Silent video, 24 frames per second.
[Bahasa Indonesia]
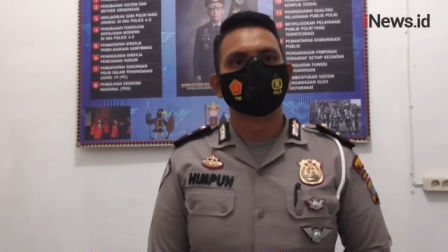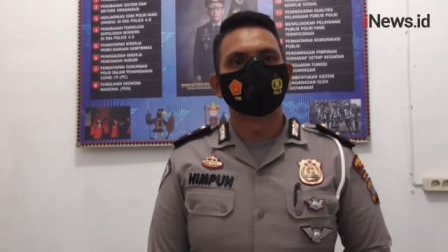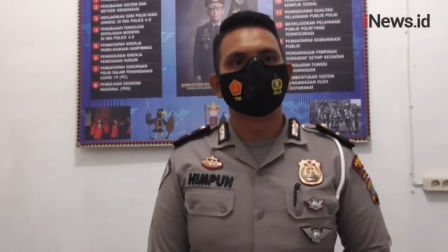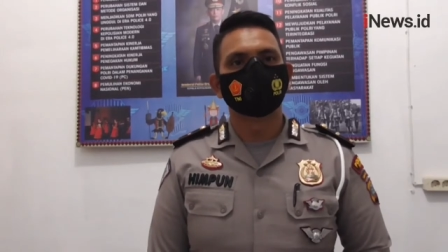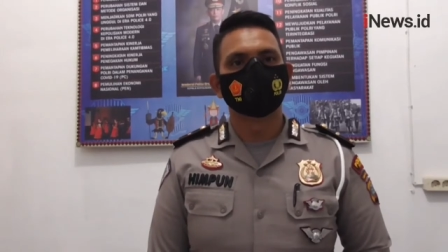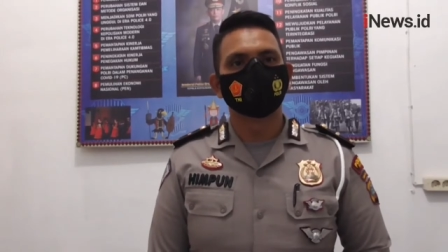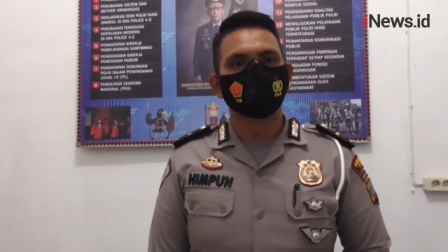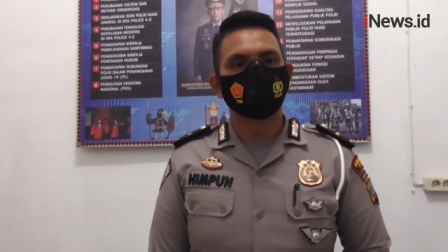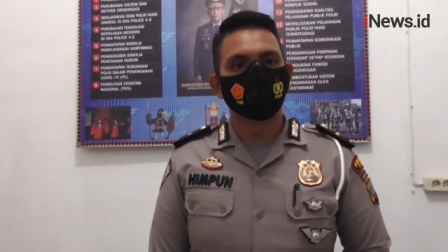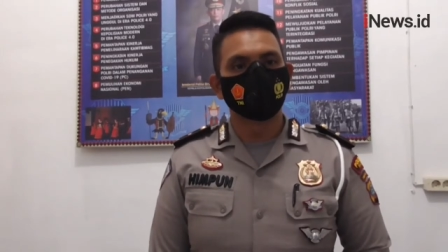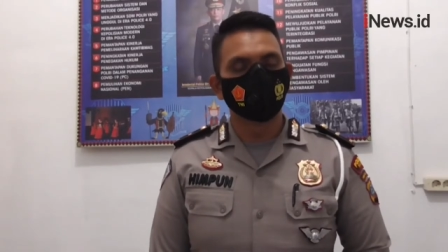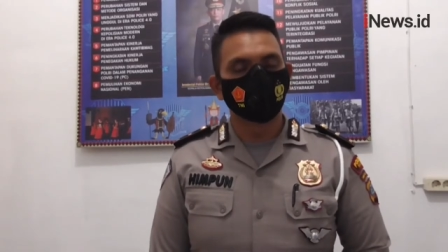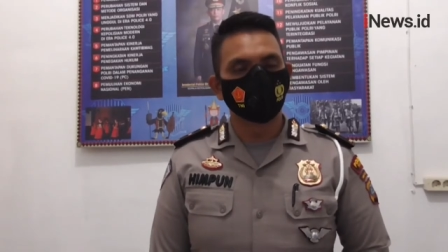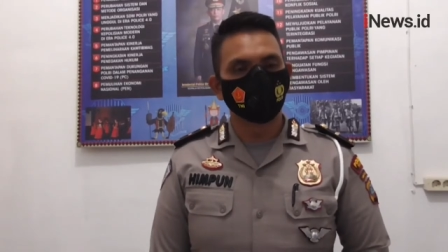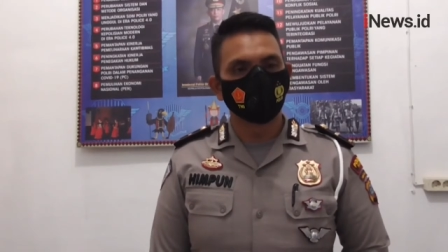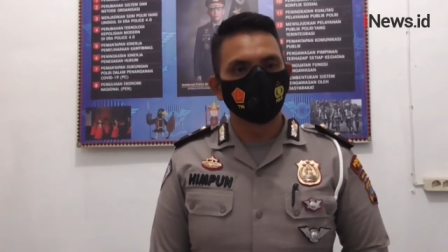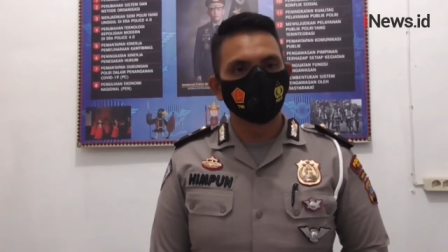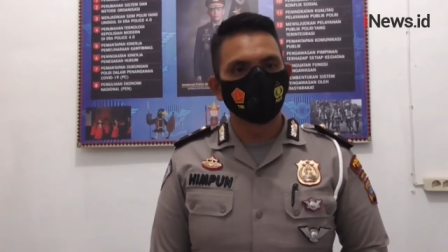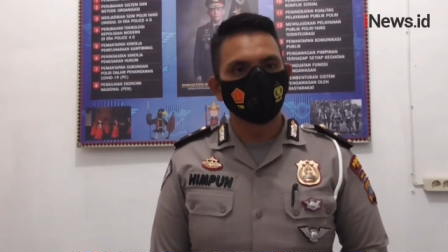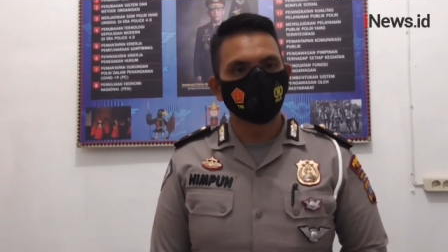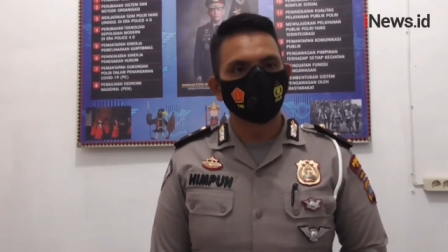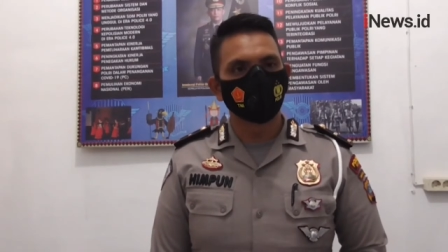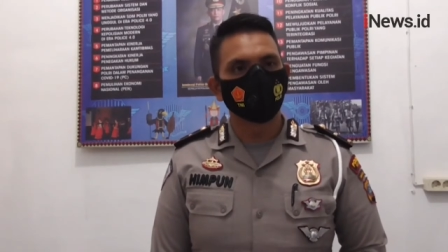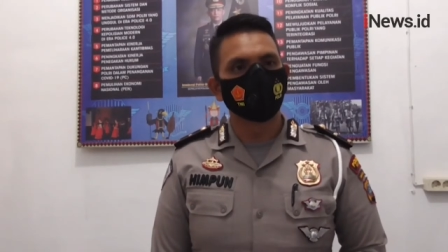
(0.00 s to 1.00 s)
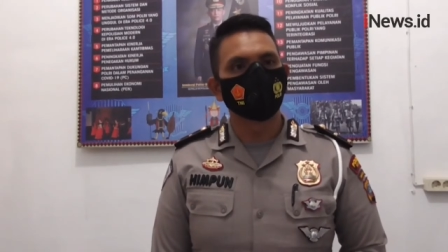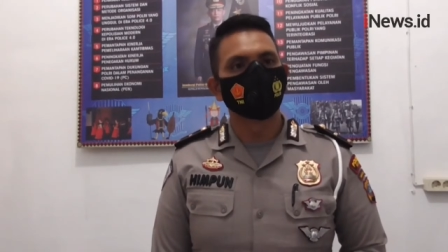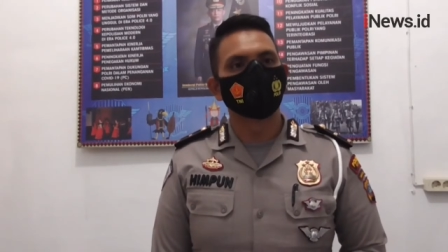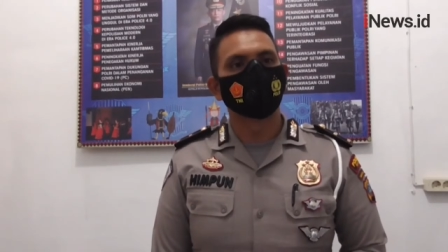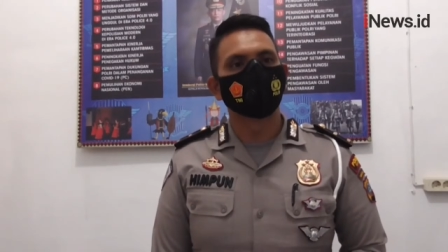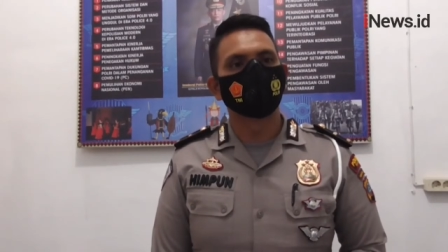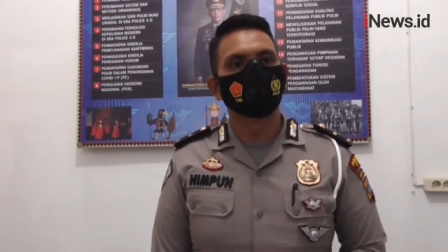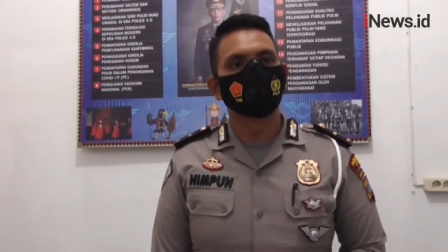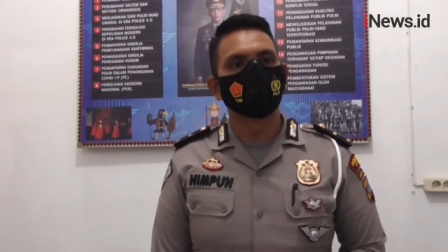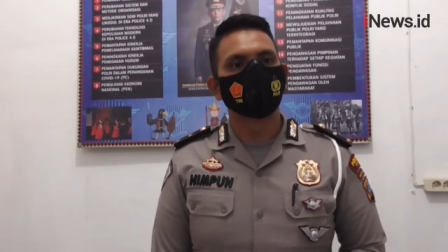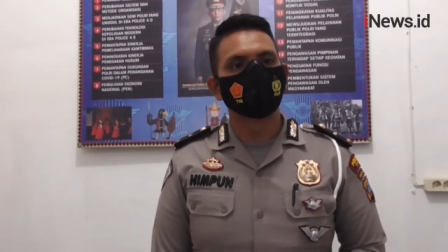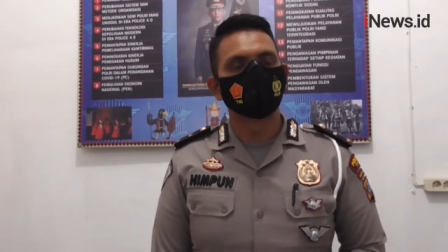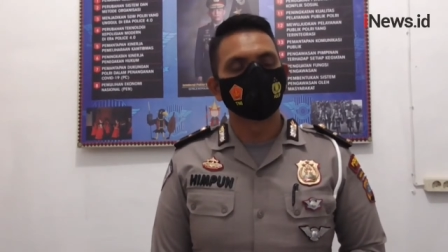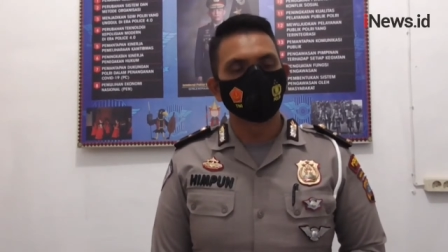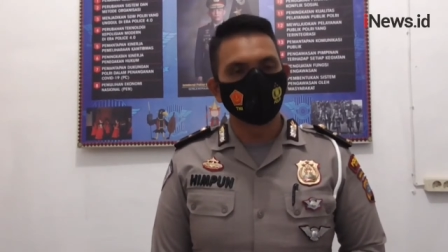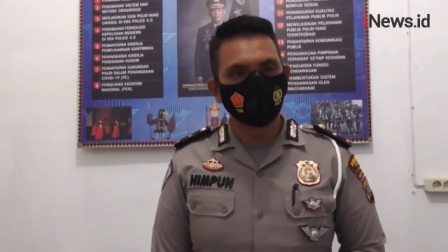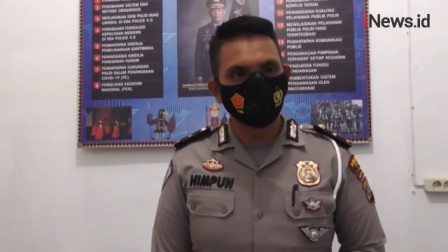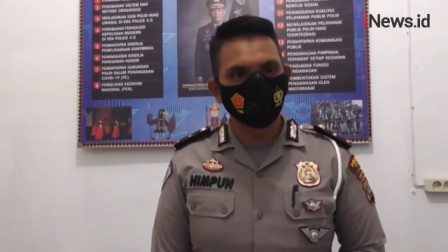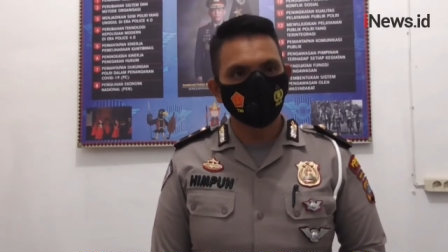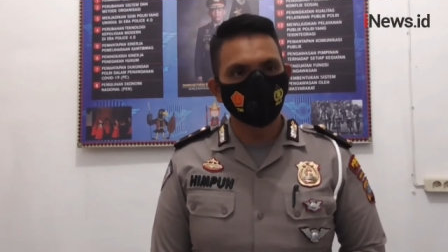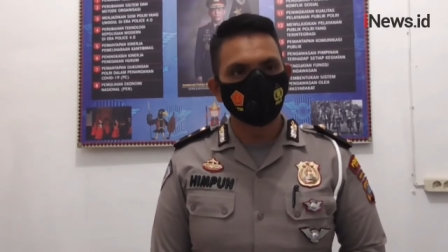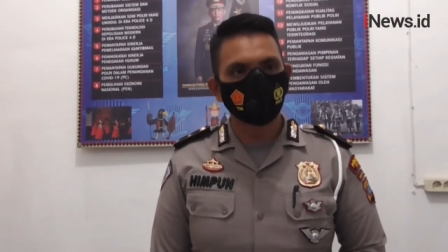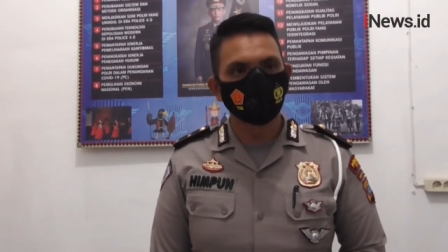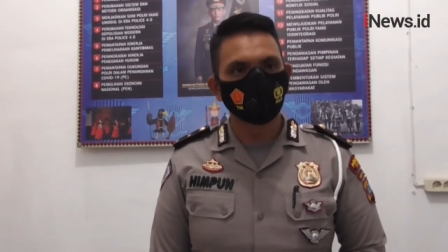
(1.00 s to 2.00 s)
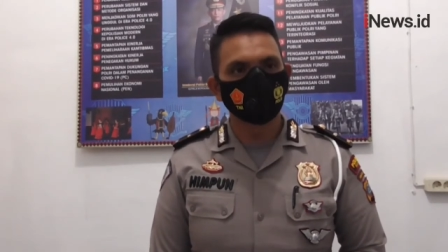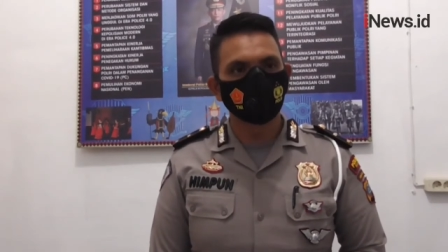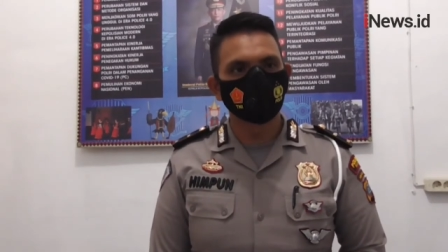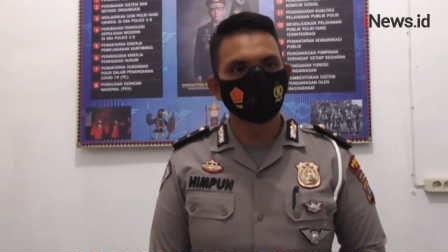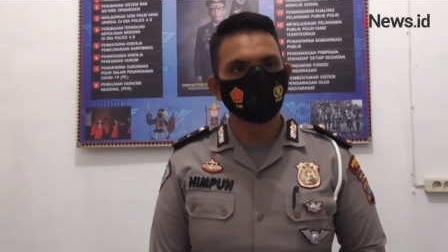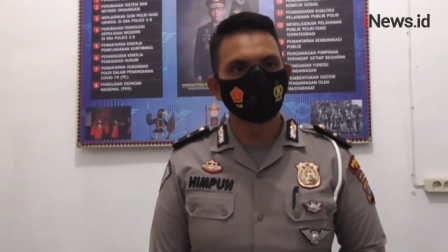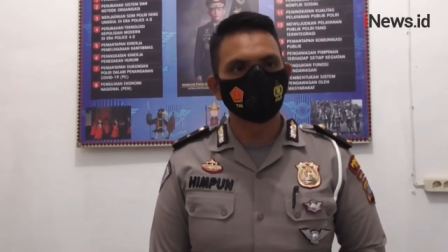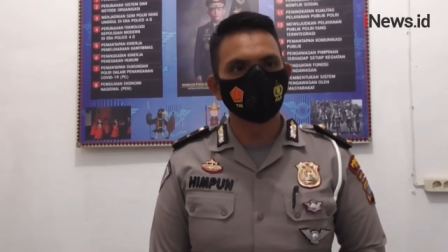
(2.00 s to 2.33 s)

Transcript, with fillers: sepeda motor warna biru